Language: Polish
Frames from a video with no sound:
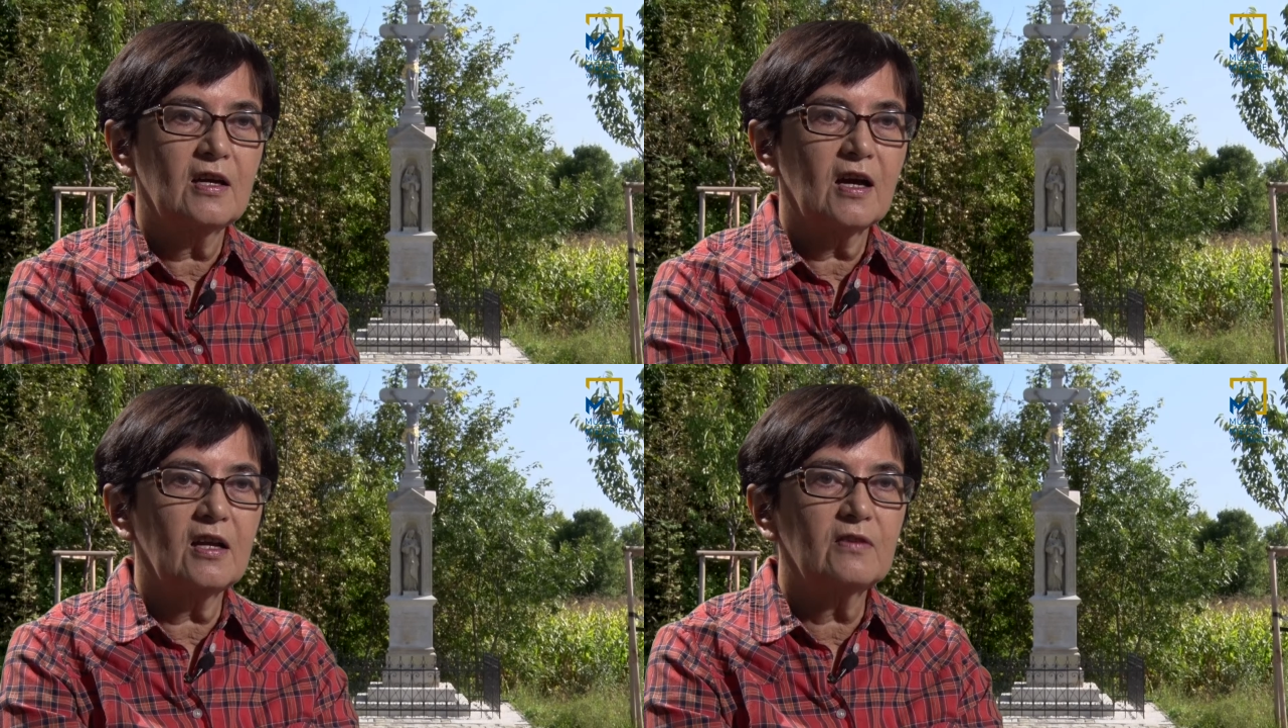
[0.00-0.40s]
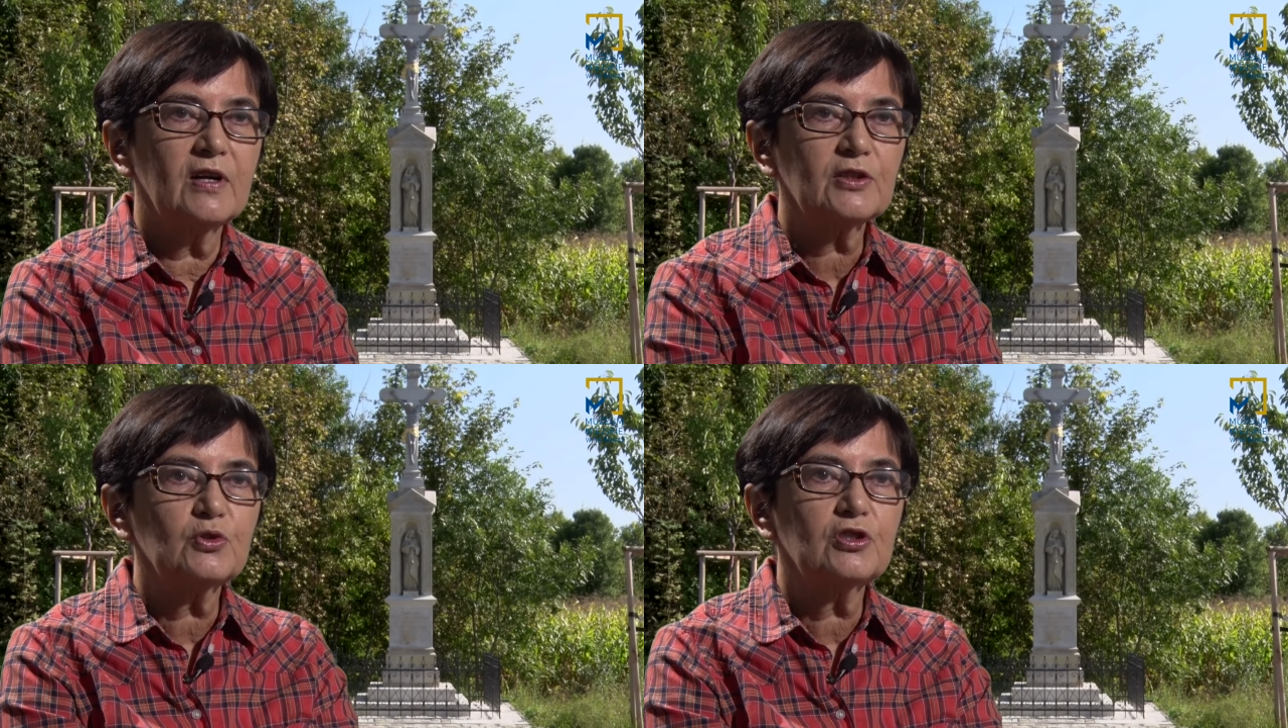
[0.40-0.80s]
Ale
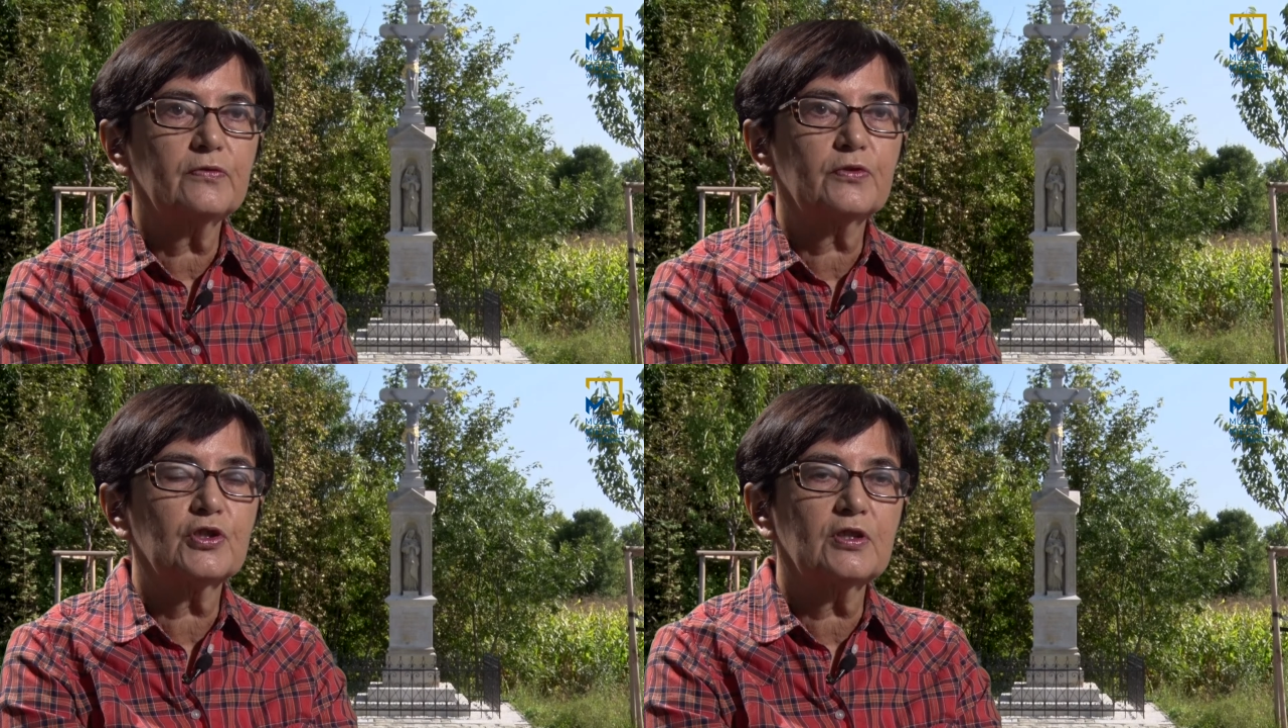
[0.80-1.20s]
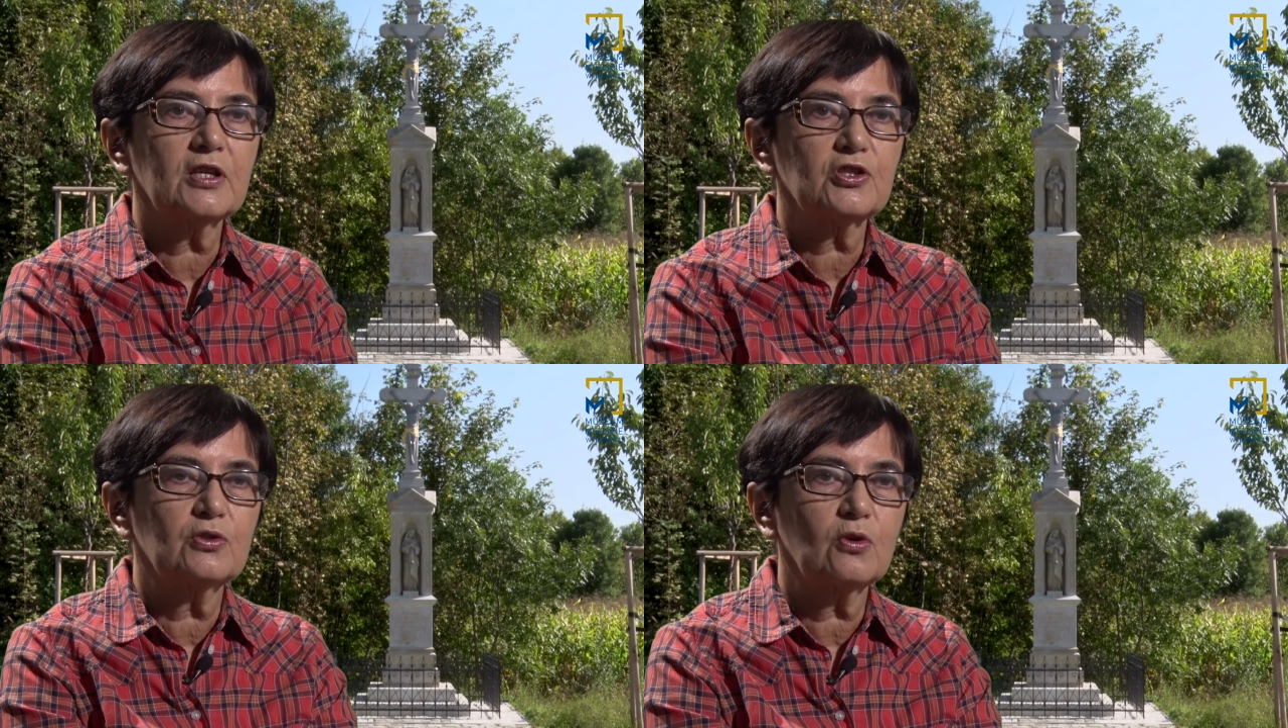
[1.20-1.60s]
warto się
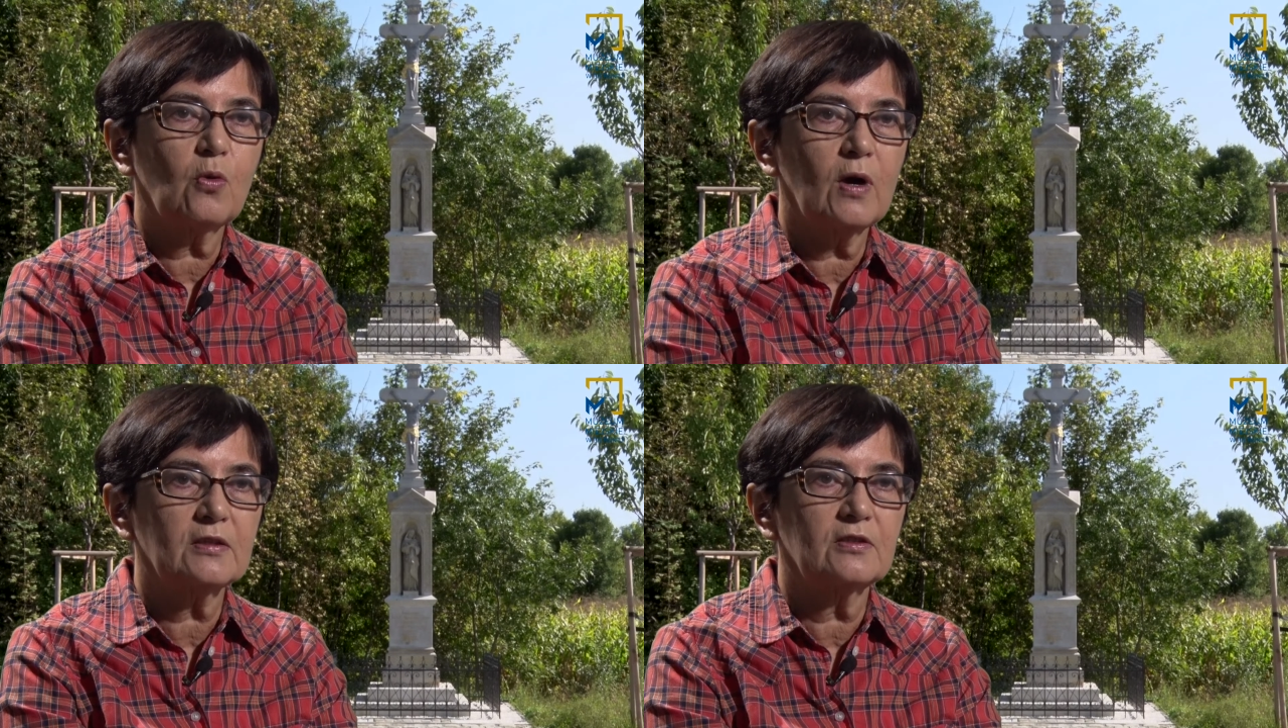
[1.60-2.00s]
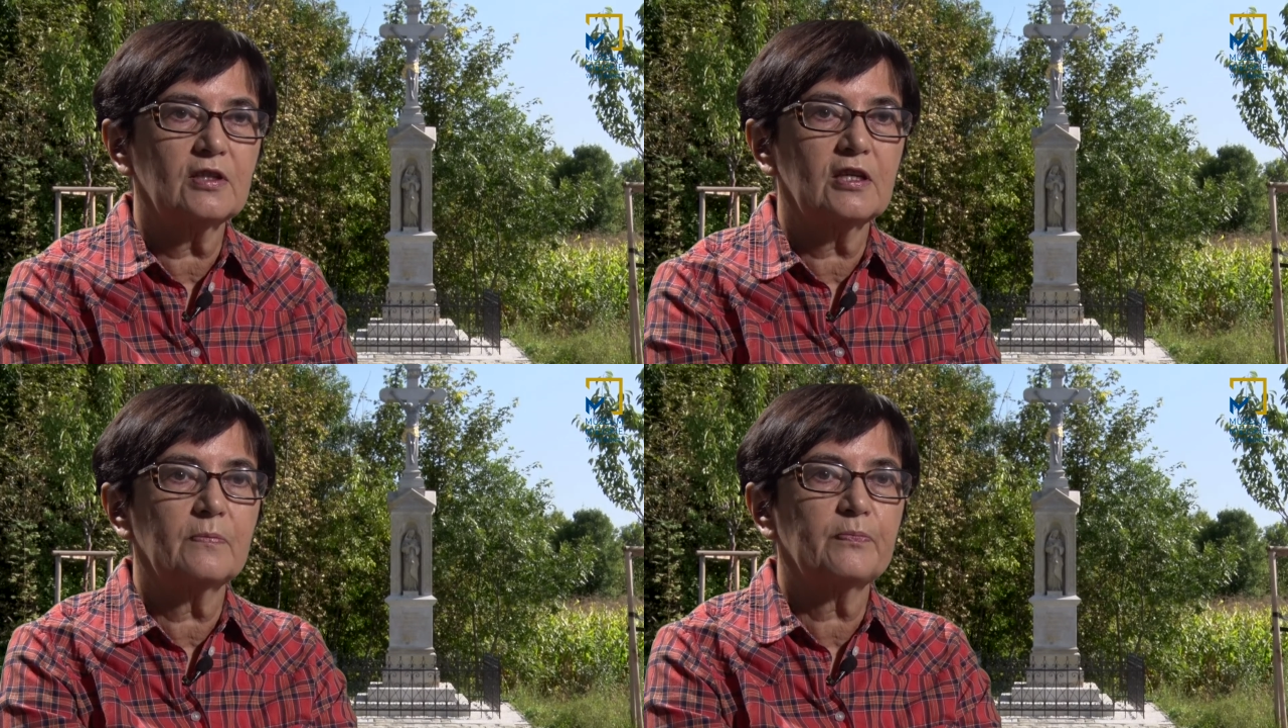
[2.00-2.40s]
wczytać
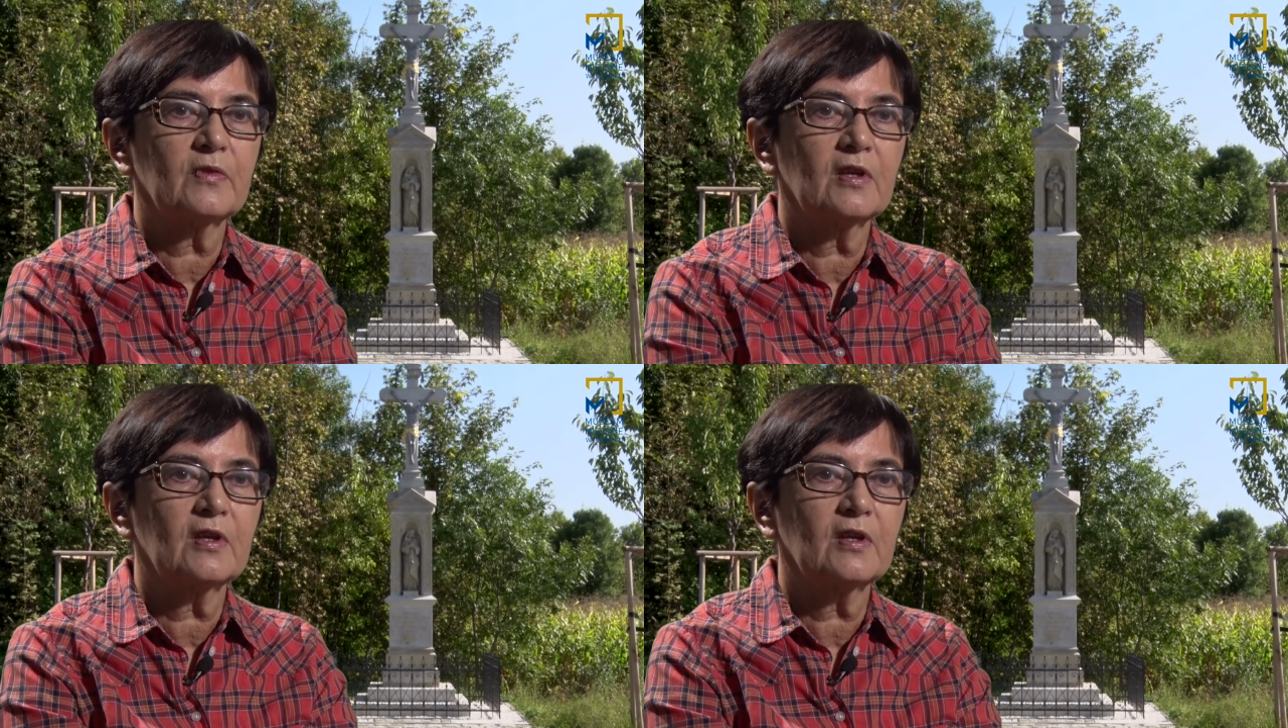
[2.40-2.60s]
dokładniej